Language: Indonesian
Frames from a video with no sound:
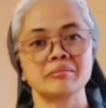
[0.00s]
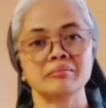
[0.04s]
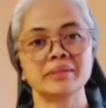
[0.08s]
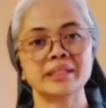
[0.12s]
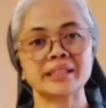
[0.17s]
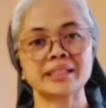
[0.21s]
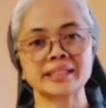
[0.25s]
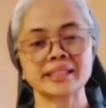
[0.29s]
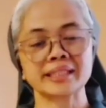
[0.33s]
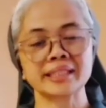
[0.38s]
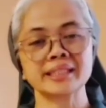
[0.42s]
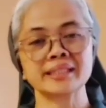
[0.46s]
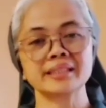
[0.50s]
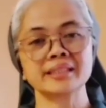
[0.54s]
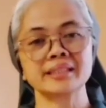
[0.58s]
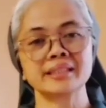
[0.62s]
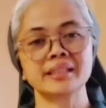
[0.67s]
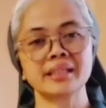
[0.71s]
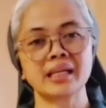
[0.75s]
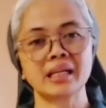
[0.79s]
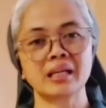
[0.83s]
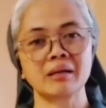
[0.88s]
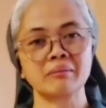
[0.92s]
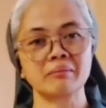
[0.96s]
Miskin
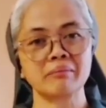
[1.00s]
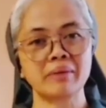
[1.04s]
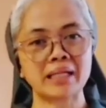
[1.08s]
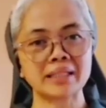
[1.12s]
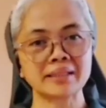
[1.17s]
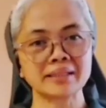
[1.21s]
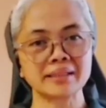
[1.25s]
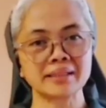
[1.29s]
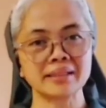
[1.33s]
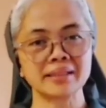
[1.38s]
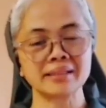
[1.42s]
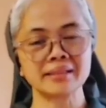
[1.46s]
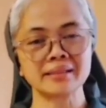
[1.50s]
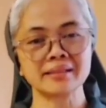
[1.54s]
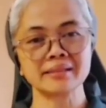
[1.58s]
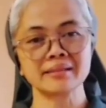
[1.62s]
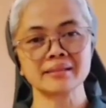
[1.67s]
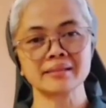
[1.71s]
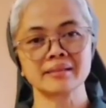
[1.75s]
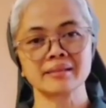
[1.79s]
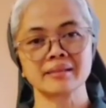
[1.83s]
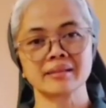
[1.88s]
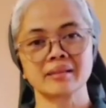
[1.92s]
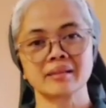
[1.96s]
di dalam
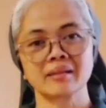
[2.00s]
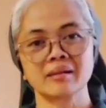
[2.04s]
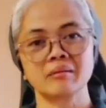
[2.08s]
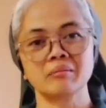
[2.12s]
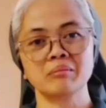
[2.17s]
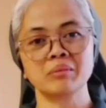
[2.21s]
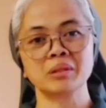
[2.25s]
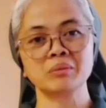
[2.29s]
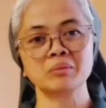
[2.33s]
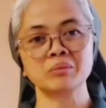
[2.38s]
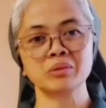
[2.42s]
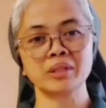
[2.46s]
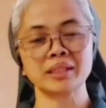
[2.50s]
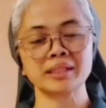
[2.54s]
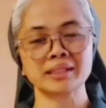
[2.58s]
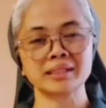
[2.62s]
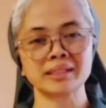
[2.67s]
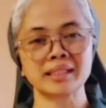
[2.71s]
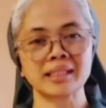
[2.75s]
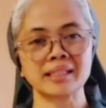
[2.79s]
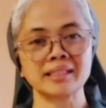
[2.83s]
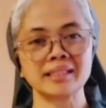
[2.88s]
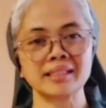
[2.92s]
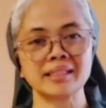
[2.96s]
batin
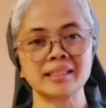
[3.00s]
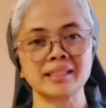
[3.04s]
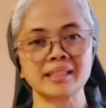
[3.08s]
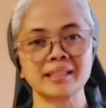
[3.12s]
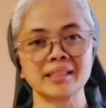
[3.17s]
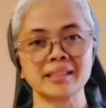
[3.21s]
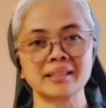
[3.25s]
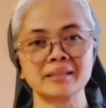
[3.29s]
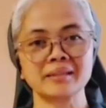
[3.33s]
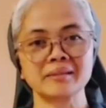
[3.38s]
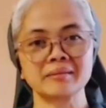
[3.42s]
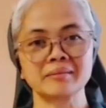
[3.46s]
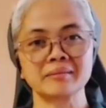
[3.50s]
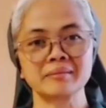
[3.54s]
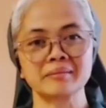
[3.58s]
membuat saya